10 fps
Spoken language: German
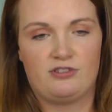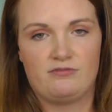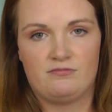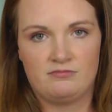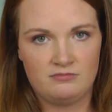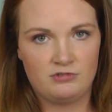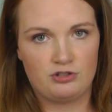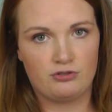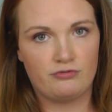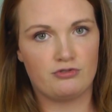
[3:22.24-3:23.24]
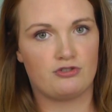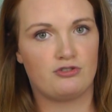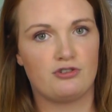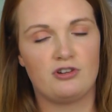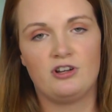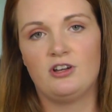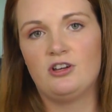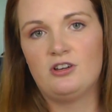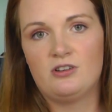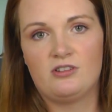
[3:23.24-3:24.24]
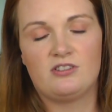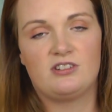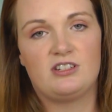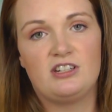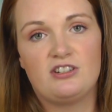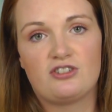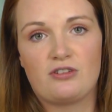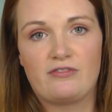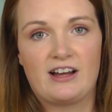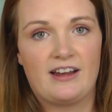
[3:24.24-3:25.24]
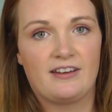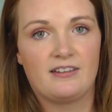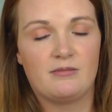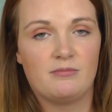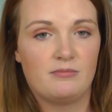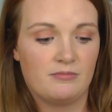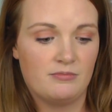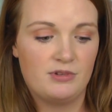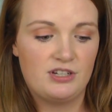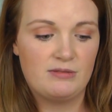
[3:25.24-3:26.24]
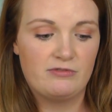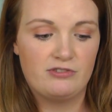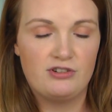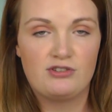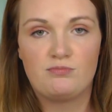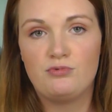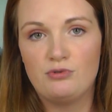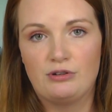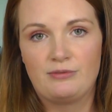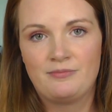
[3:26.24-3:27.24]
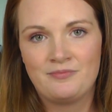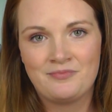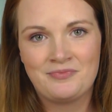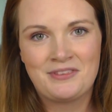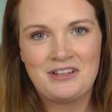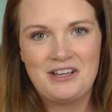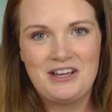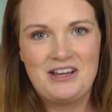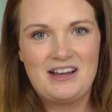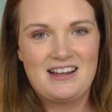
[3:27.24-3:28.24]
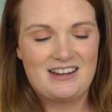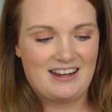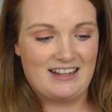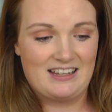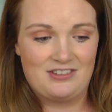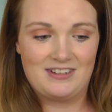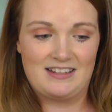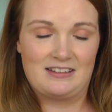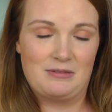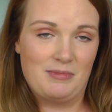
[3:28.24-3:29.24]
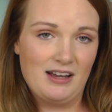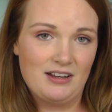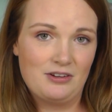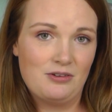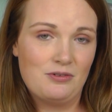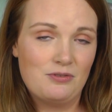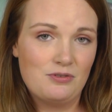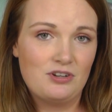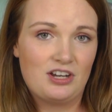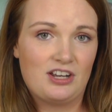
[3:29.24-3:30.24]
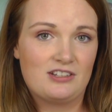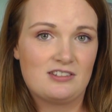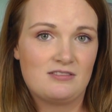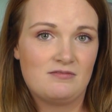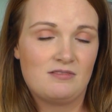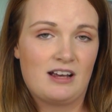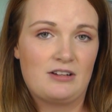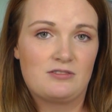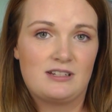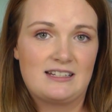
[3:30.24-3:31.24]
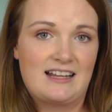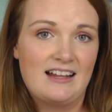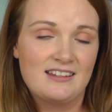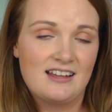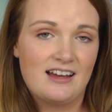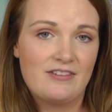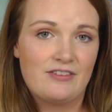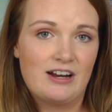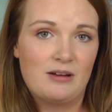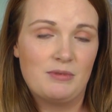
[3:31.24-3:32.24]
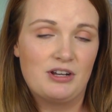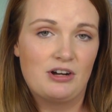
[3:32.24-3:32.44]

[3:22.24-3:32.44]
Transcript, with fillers: dann Stück für Stück die Stoffkanten mit dem Vlies bügeln. Jetzt hast du das gemacht und jetzt kannst du das ganz einfach mit